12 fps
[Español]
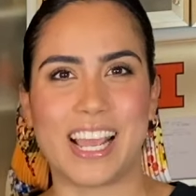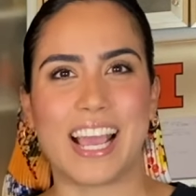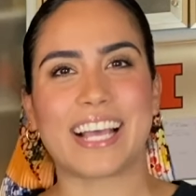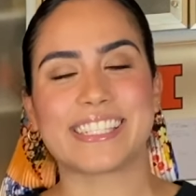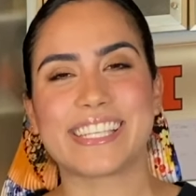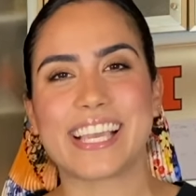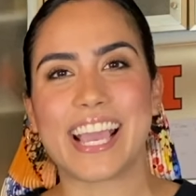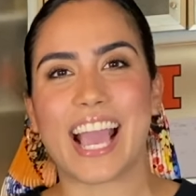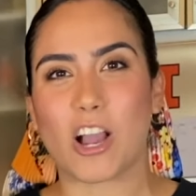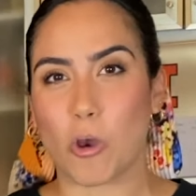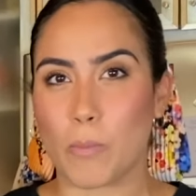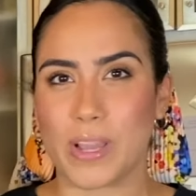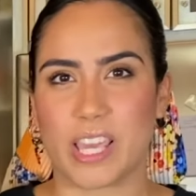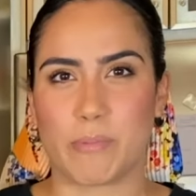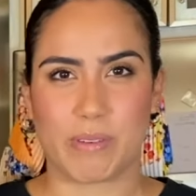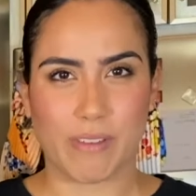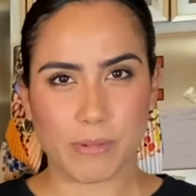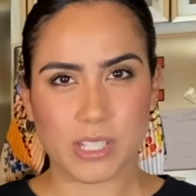Así que
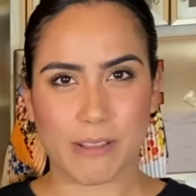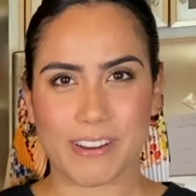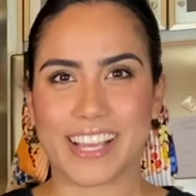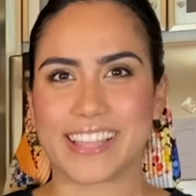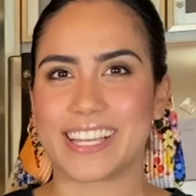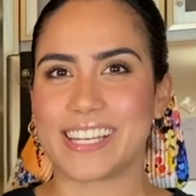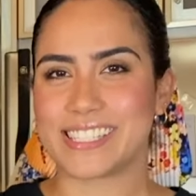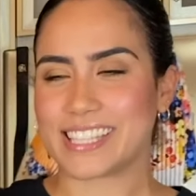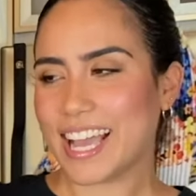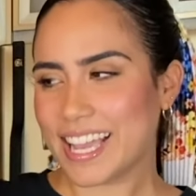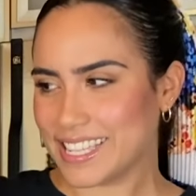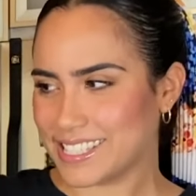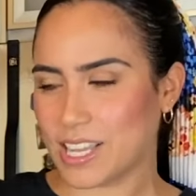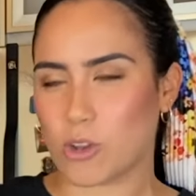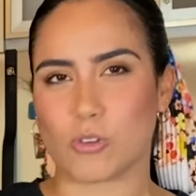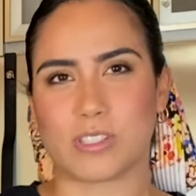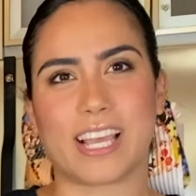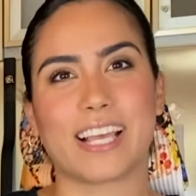acompáñame, vamos a ver qué tal está esta
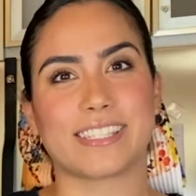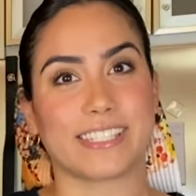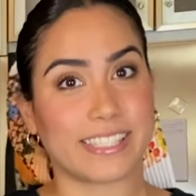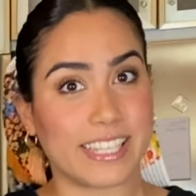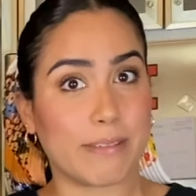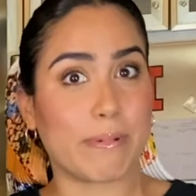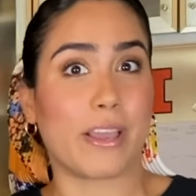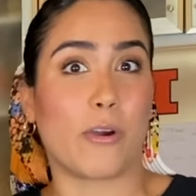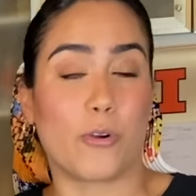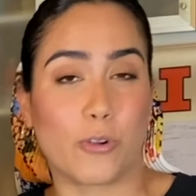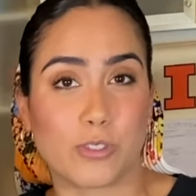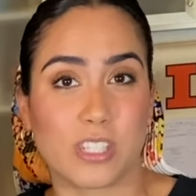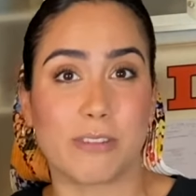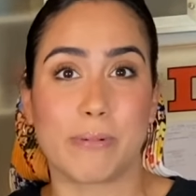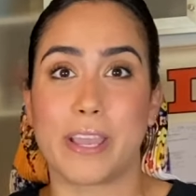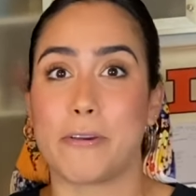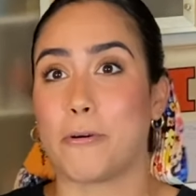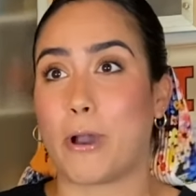cosa, si sirve o no
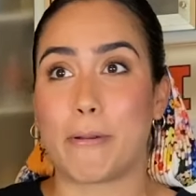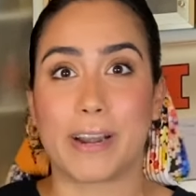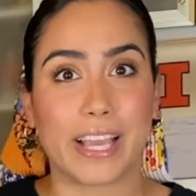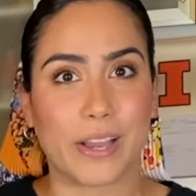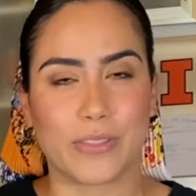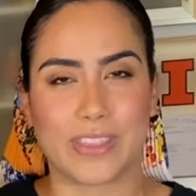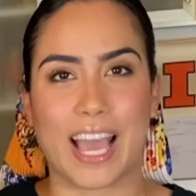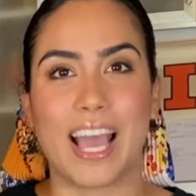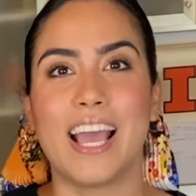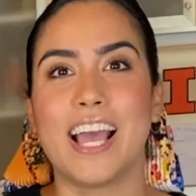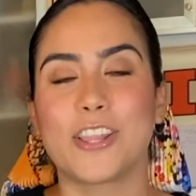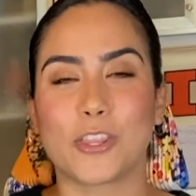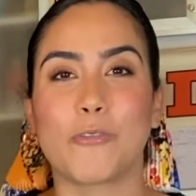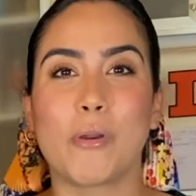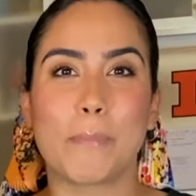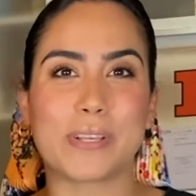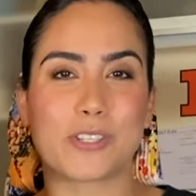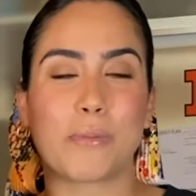sirve o a ver qué onda. Todo
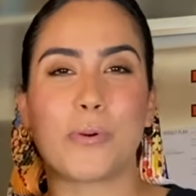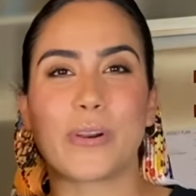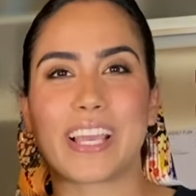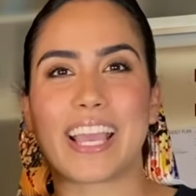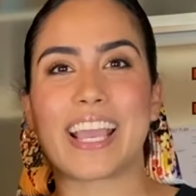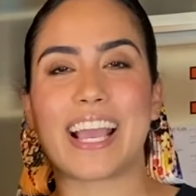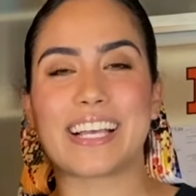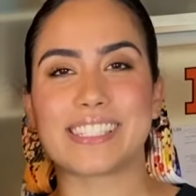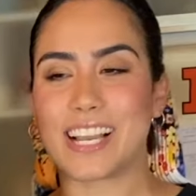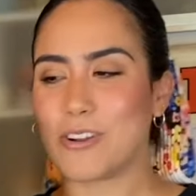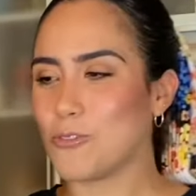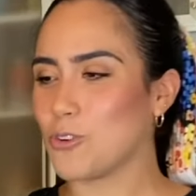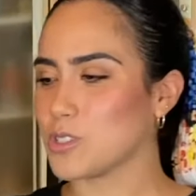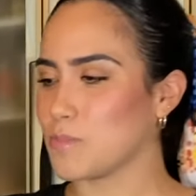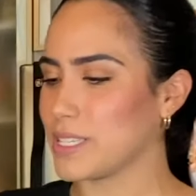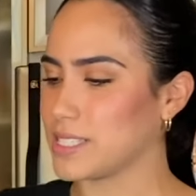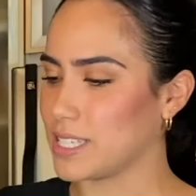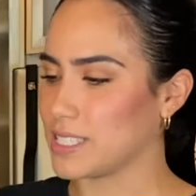empezó porque hace algunos
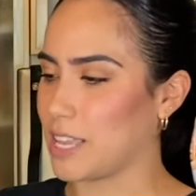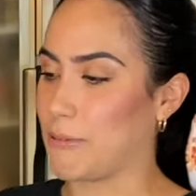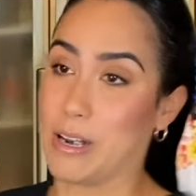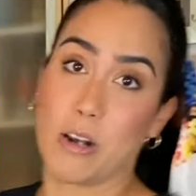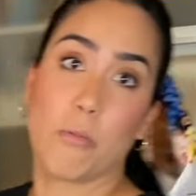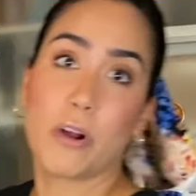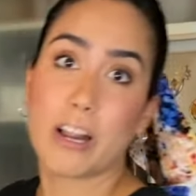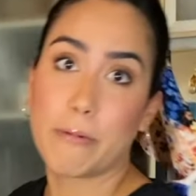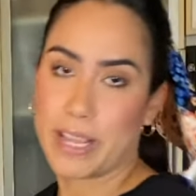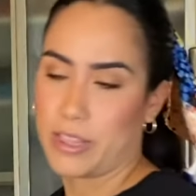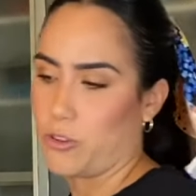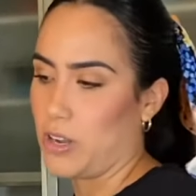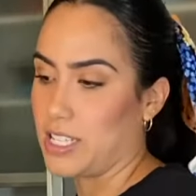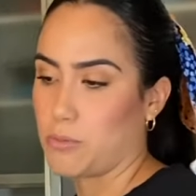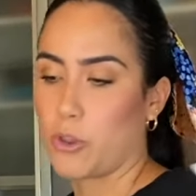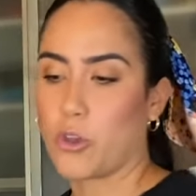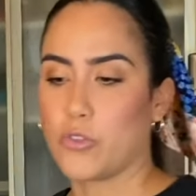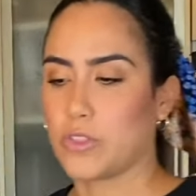meses, lo voy abriendo y les
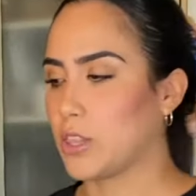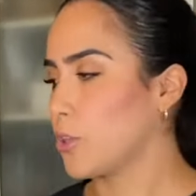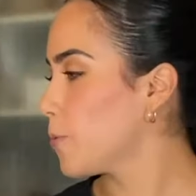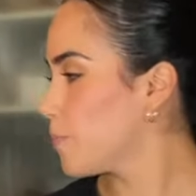voy contando.